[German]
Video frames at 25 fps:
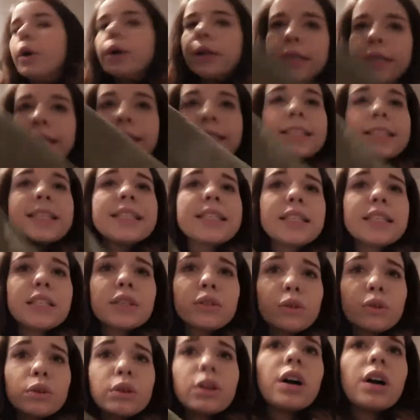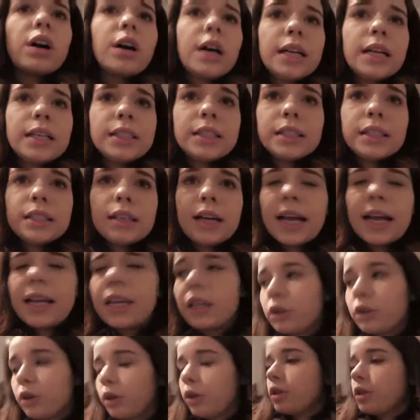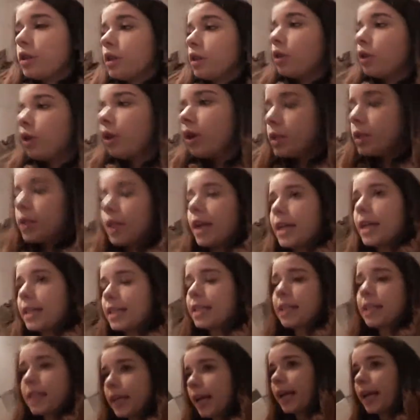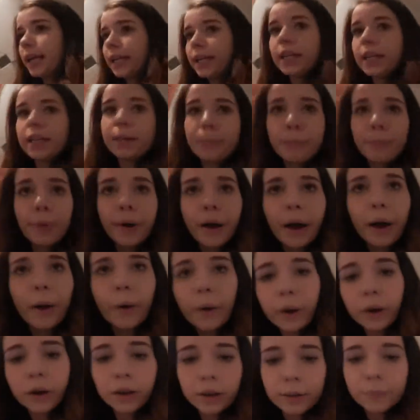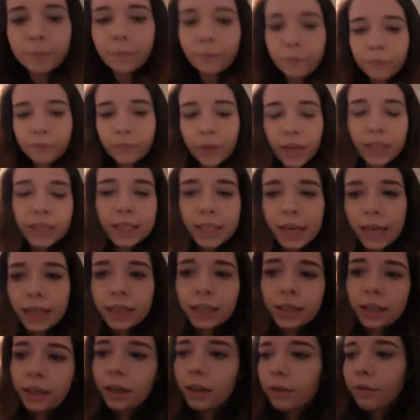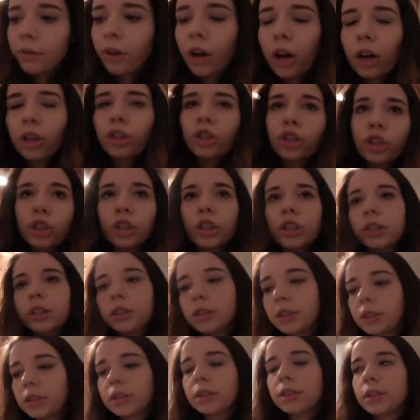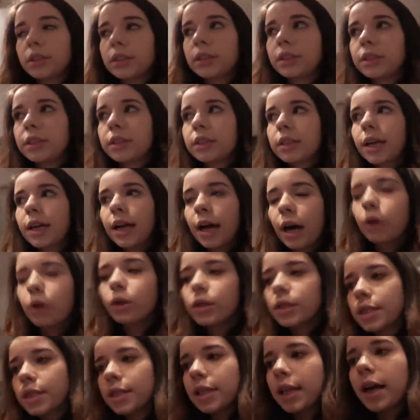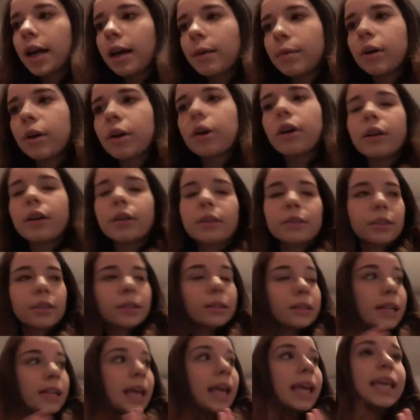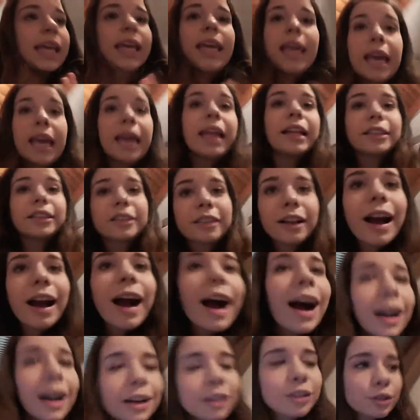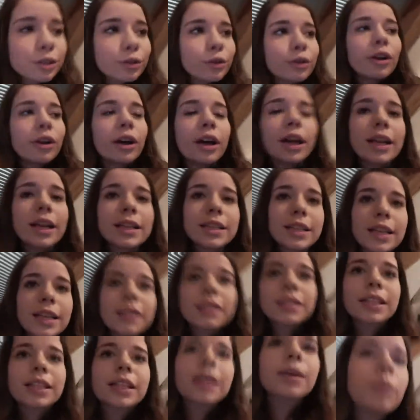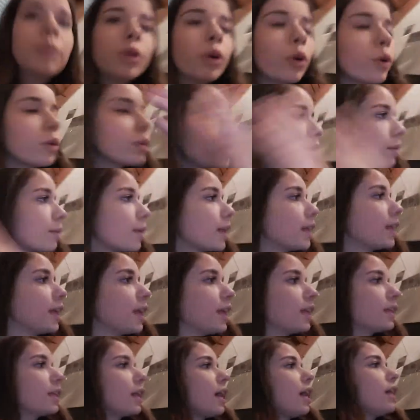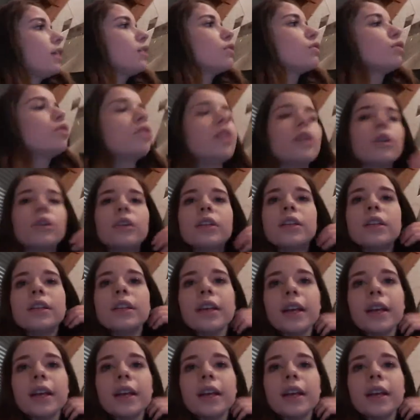das ist sogar eine Größe größer, als ich eigentlich brauche, weil die andere war schon raus, aber der geht gerade so noch. Er ist extrem groß, aber er geht gerade so noch. Und